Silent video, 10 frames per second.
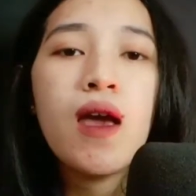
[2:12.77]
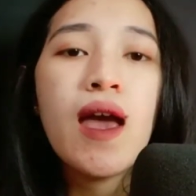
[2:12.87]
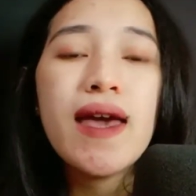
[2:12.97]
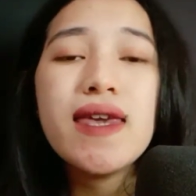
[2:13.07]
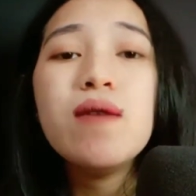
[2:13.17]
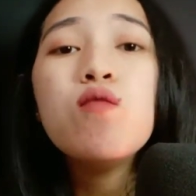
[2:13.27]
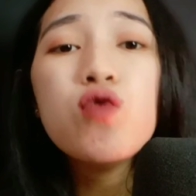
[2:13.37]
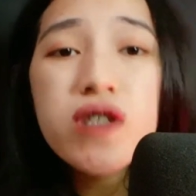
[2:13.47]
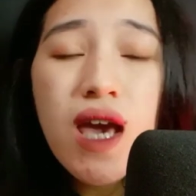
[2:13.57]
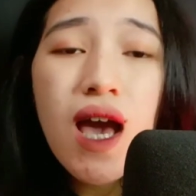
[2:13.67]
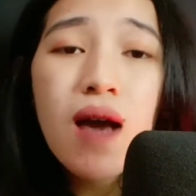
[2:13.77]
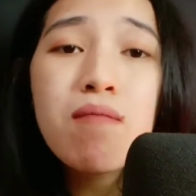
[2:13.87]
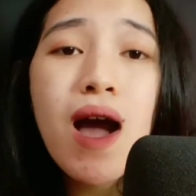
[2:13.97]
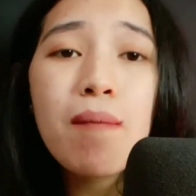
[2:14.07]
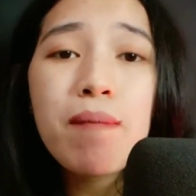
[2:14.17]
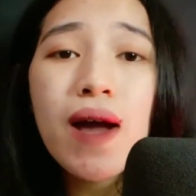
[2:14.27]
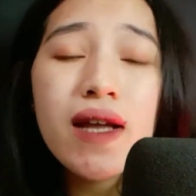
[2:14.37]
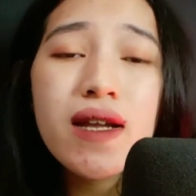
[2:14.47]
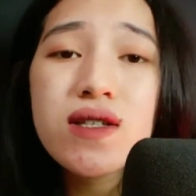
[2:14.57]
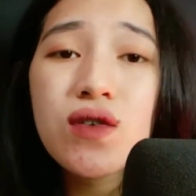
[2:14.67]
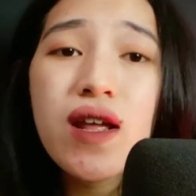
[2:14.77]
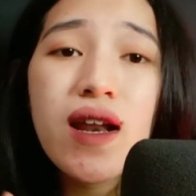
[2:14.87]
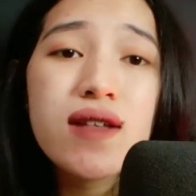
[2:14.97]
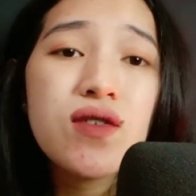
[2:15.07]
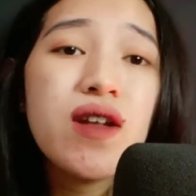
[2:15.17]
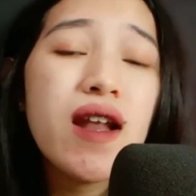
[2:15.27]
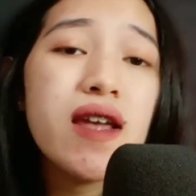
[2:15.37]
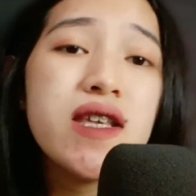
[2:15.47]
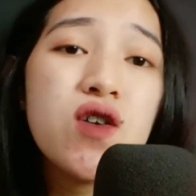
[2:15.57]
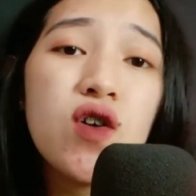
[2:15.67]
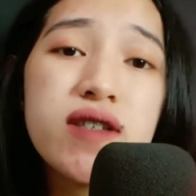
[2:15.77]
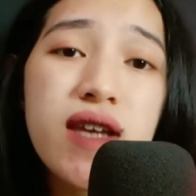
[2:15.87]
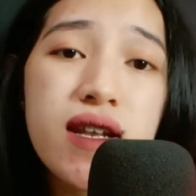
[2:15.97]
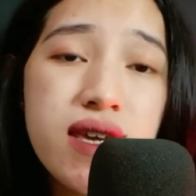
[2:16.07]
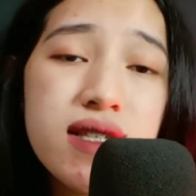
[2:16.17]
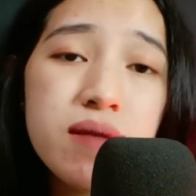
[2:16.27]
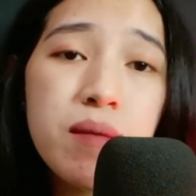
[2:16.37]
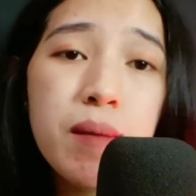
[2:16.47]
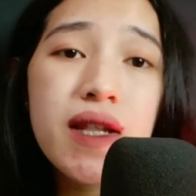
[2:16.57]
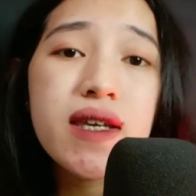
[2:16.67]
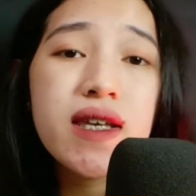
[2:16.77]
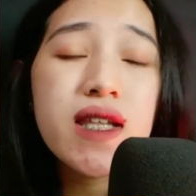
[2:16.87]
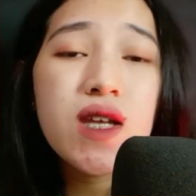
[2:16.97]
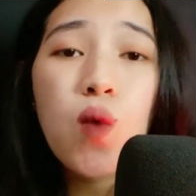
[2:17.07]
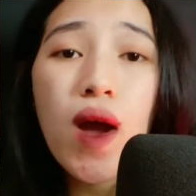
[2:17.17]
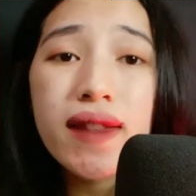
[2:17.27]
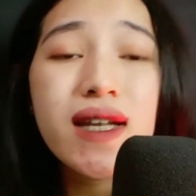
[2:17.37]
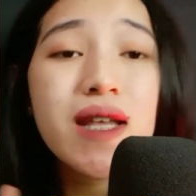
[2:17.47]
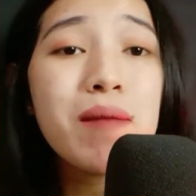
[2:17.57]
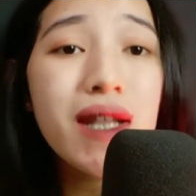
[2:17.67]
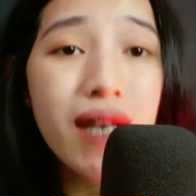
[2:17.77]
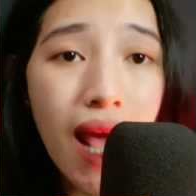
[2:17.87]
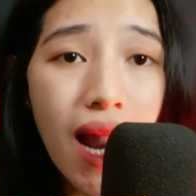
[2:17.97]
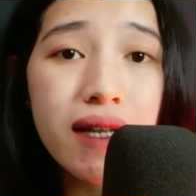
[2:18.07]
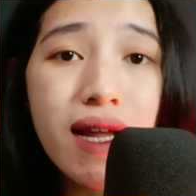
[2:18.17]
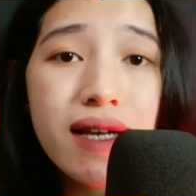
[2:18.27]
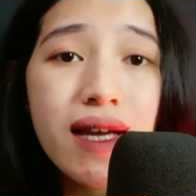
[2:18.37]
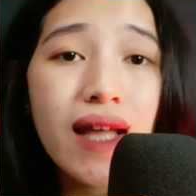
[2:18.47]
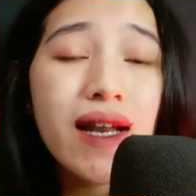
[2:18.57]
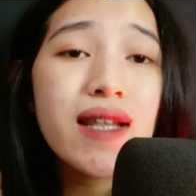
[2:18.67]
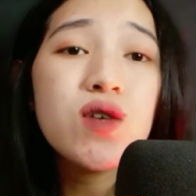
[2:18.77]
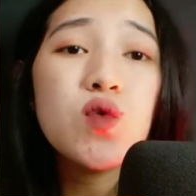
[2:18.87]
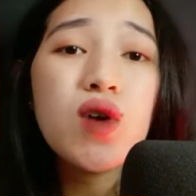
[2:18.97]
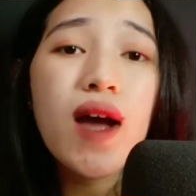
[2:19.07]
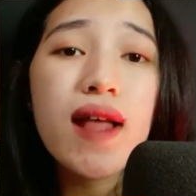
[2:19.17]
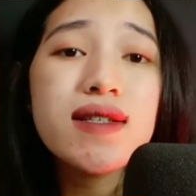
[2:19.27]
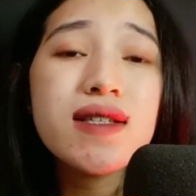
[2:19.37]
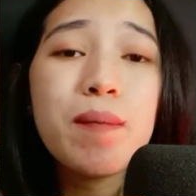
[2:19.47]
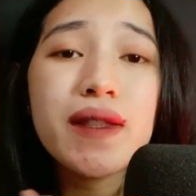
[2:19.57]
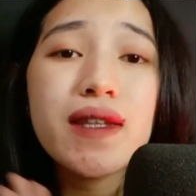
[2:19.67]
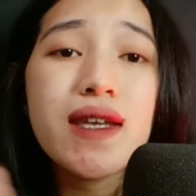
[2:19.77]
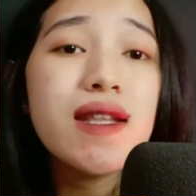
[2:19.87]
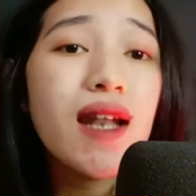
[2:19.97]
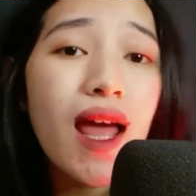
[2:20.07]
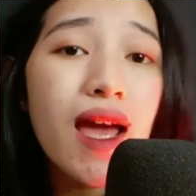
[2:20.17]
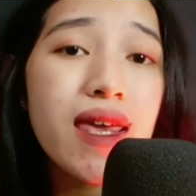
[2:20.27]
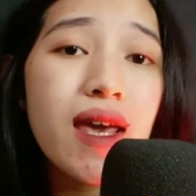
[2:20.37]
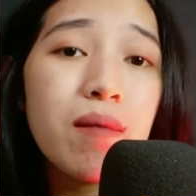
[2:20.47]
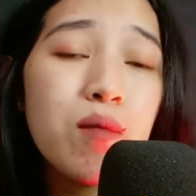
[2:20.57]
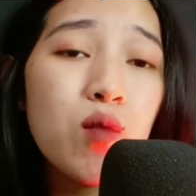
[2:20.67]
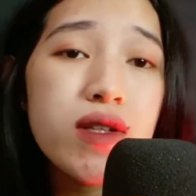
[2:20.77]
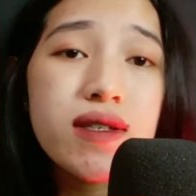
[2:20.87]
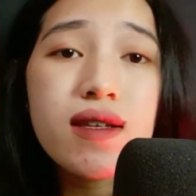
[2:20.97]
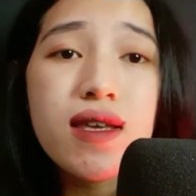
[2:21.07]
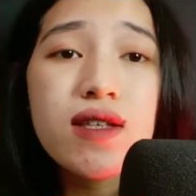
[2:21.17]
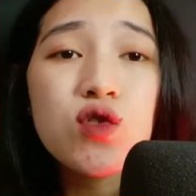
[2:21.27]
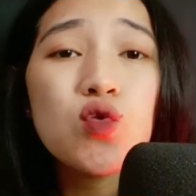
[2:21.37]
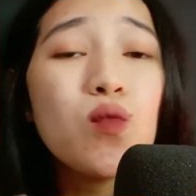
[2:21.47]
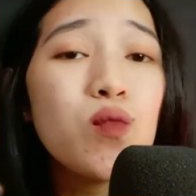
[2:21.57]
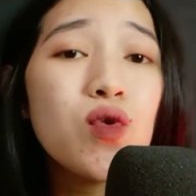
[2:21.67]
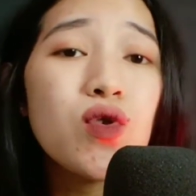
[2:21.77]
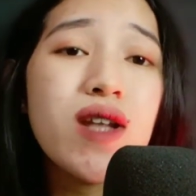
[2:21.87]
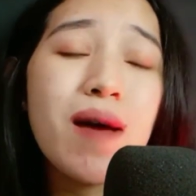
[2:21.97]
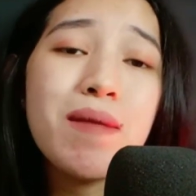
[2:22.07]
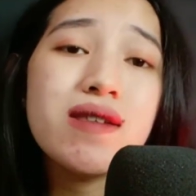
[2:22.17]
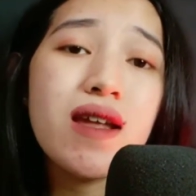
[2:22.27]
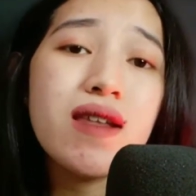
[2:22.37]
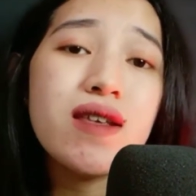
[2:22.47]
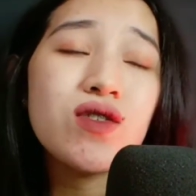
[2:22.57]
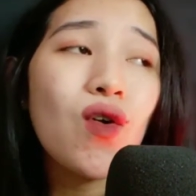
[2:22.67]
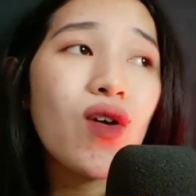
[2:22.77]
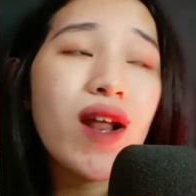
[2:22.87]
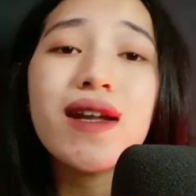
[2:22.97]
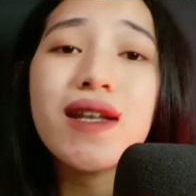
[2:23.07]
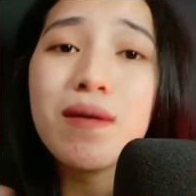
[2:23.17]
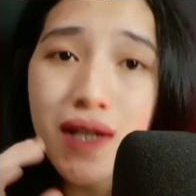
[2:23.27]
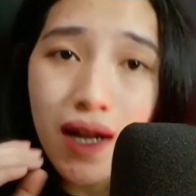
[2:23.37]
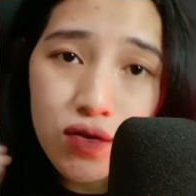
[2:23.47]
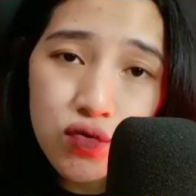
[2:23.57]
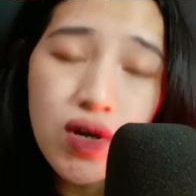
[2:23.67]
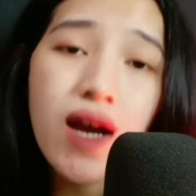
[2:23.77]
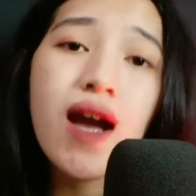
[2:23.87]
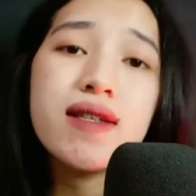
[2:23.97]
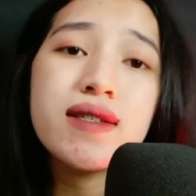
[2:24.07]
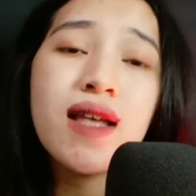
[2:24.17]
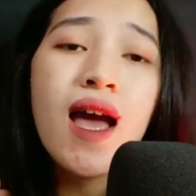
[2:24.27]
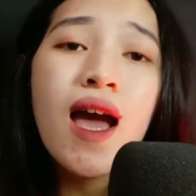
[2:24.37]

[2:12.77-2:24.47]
Ibunya, bapak, dan saudara-saudaranya Niko Jenkins memiliki riwayat kriminal dan karena lingkungan seperti inilah yang membuat Jenkins tumbuh dan menjadi seorang kriminal juga guys.